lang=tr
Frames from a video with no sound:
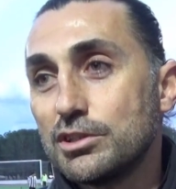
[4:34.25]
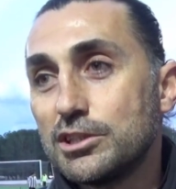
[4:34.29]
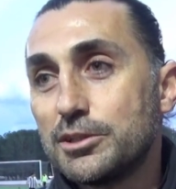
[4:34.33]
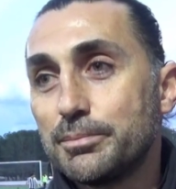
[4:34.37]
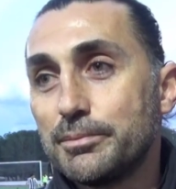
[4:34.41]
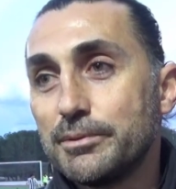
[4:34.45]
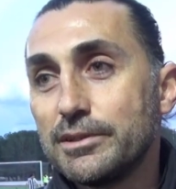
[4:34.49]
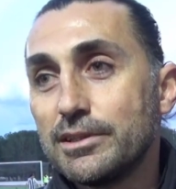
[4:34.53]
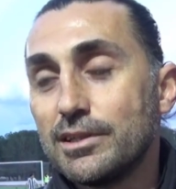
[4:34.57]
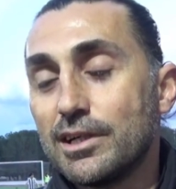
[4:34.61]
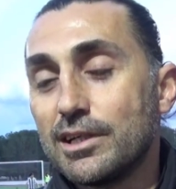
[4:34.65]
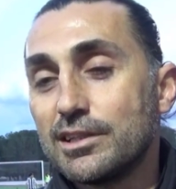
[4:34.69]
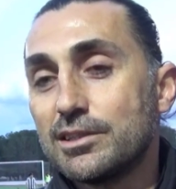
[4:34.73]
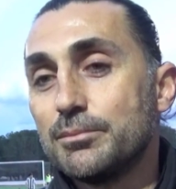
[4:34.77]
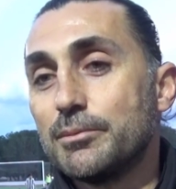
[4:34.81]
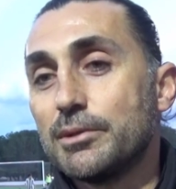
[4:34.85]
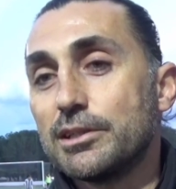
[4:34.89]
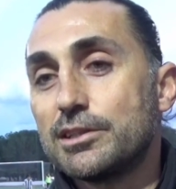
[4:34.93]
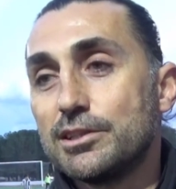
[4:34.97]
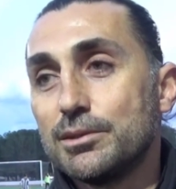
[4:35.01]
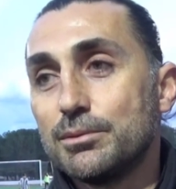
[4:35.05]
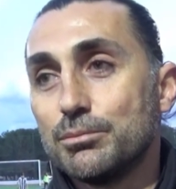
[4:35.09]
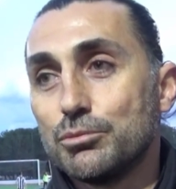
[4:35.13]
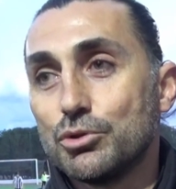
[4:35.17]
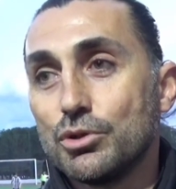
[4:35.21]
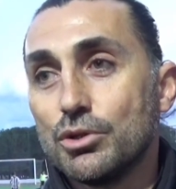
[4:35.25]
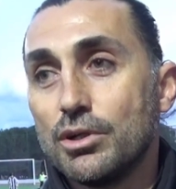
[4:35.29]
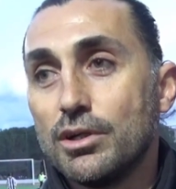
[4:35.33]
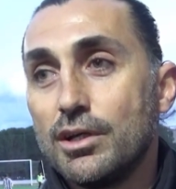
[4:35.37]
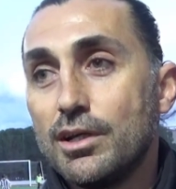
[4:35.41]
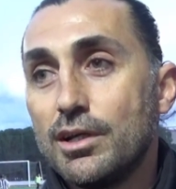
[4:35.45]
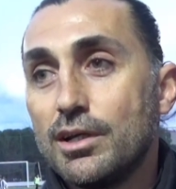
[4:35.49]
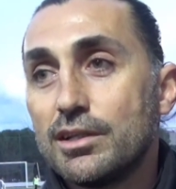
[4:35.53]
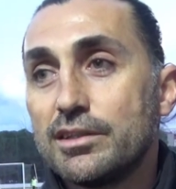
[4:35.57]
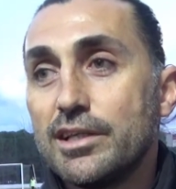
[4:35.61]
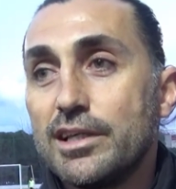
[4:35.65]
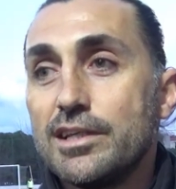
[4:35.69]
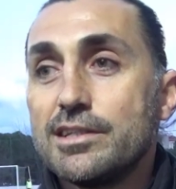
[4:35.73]
Hiçbir adım atılmıyor.
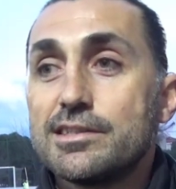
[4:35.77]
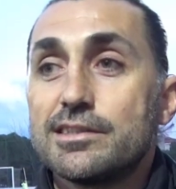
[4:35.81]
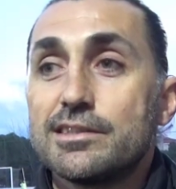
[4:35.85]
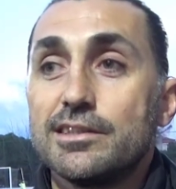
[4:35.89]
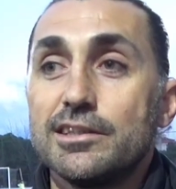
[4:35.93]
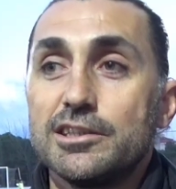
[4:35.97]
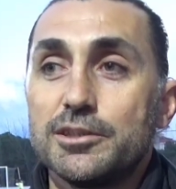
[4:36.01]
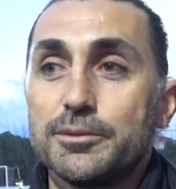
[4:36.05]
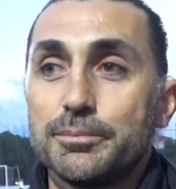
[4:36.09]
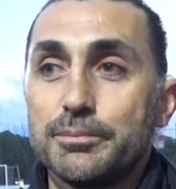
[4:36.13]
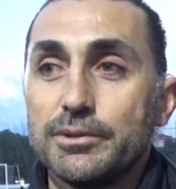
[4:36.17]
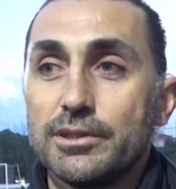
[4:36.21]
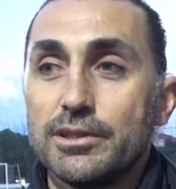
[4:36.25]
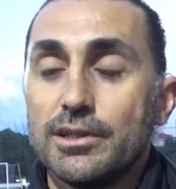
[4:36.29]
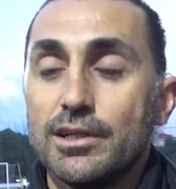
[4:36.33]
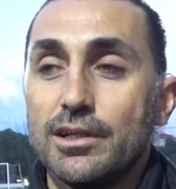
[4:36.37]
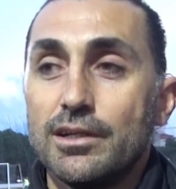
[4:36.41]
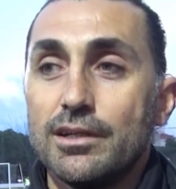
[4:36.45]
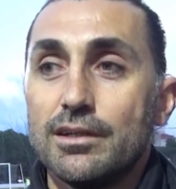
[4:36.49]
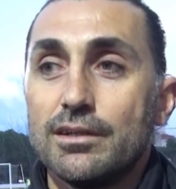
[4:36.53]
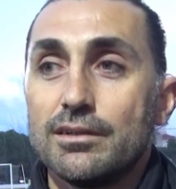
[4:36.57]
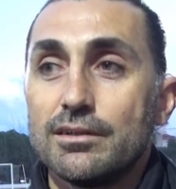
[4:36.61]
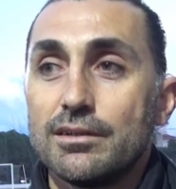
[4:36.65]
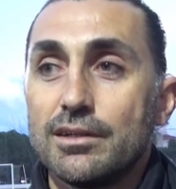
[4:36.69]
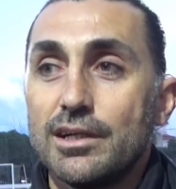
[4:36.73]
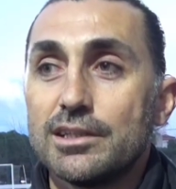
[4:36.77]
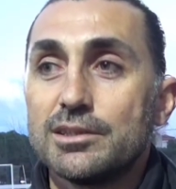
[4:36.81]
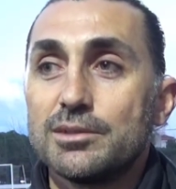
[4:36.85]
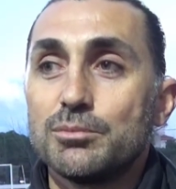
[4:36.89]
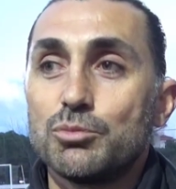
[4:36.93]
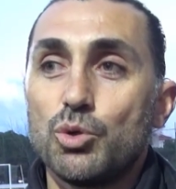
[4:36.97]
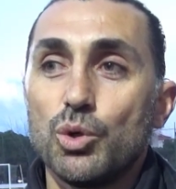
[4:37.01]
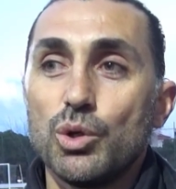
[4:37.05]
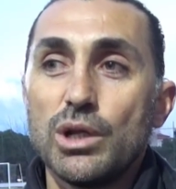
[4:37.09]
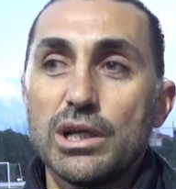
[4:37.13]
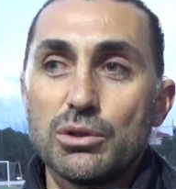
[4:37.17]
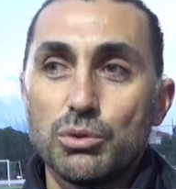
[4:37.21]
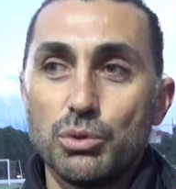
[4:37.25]
Denizli'de hiçbir adım
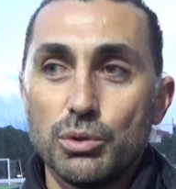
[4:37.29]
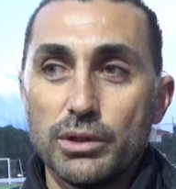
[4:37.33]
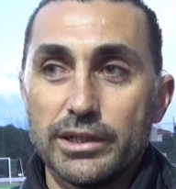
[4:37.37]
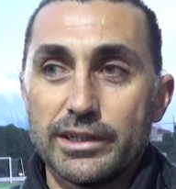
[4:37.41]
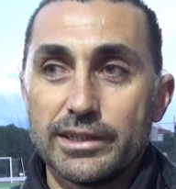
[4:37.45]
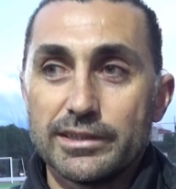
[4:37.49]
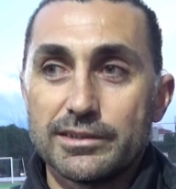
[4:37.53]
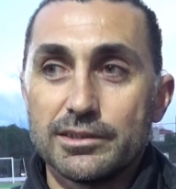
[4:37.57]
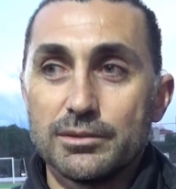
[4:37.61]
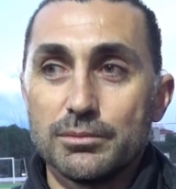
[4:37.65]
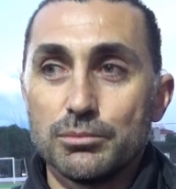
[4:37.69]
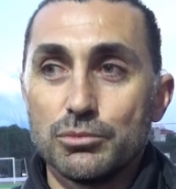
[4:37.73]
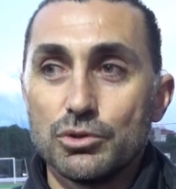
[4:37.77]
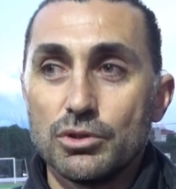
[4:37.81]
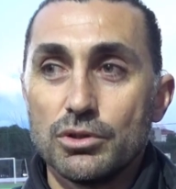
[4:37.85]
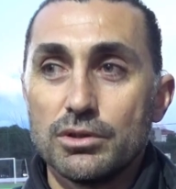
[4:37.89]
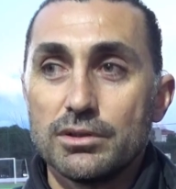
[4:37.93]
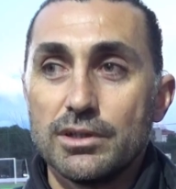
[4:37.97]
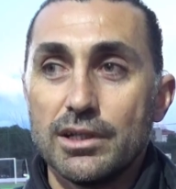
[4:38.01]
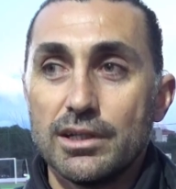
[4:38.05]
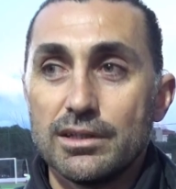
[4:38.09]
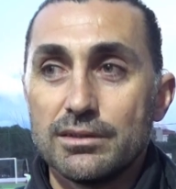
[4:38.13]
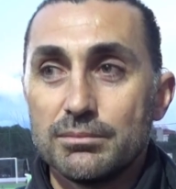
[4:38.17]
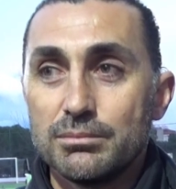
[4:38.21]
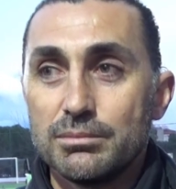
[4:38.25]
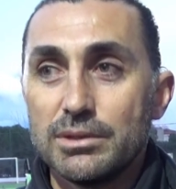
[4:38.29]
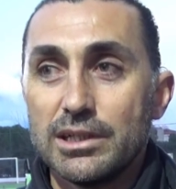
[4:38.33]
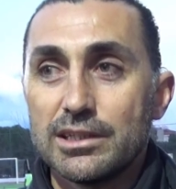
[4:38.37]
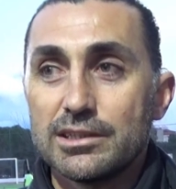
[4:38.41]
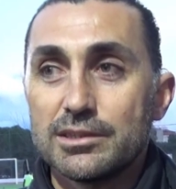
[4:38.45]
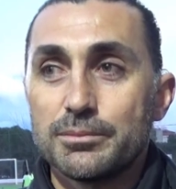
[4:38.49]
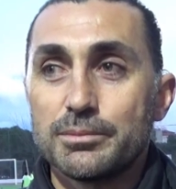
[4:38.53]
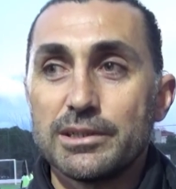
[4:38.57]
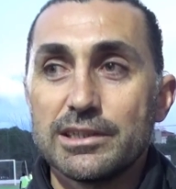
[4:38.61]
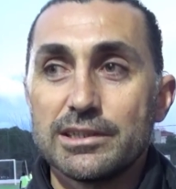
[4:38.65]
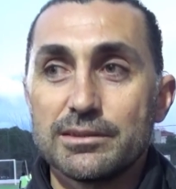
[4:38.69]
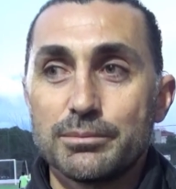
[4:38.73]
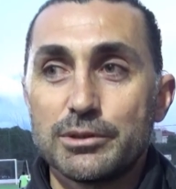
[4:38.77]
kolay kolay atılmıyor. Yani
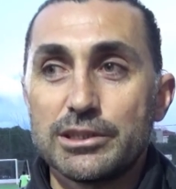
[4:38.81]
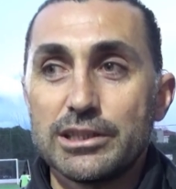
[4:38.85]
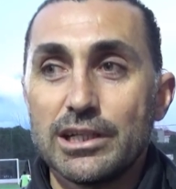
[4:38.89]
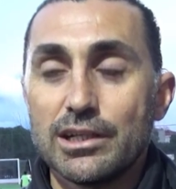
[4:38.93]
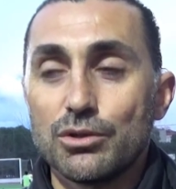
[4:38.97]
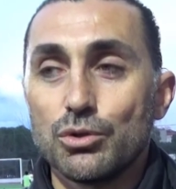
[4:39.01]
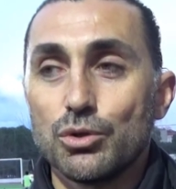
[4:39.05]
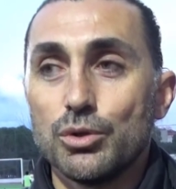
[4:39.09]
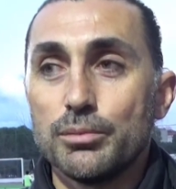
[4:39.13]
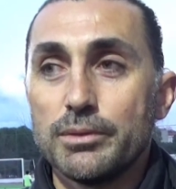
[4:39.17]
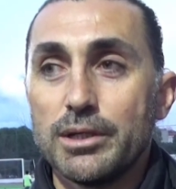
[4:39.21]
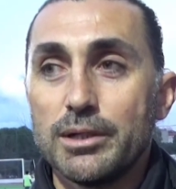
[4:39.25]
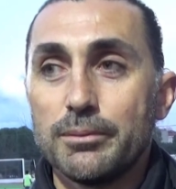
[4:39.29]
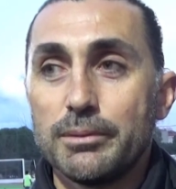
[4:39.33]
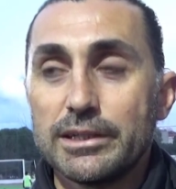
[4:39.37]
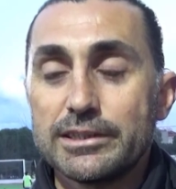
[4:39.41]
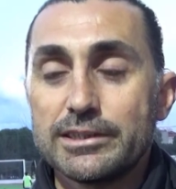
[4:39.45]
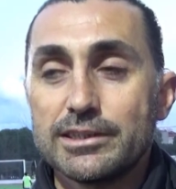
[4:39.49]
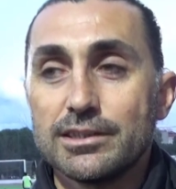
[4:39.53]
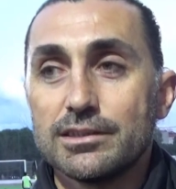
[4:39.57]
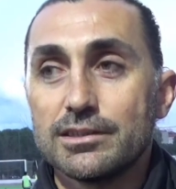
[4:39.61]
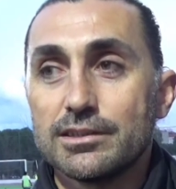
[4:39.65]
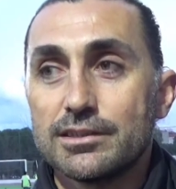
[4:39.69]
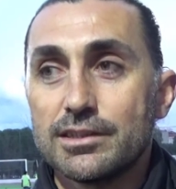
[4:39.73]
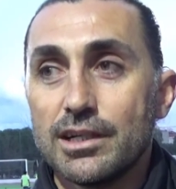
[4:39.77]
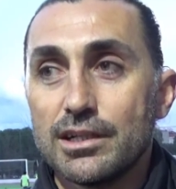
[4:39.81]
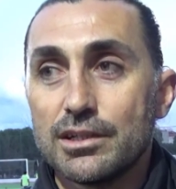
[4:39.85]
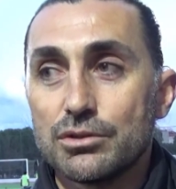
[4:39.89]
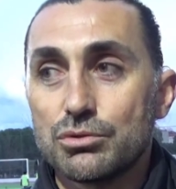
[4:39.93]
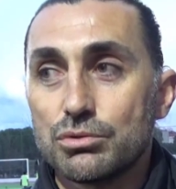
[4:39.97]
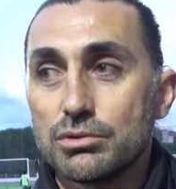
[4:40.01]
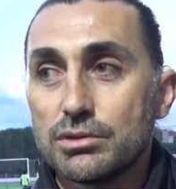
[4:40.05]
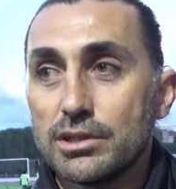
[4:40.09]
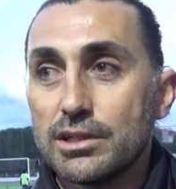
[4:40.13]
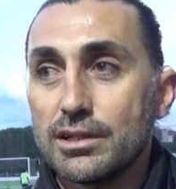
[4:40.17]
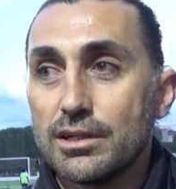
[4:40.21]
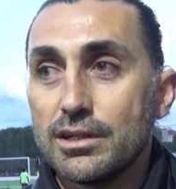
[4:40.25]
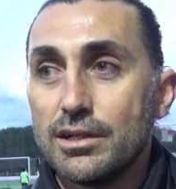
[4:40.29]
biraz biraz bir şeyler olmaya başladı sağ
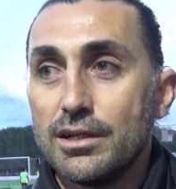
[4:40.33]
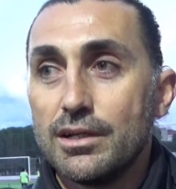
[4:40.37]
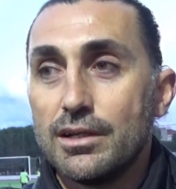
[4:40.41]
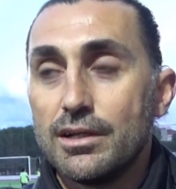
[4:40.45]
olsunlar.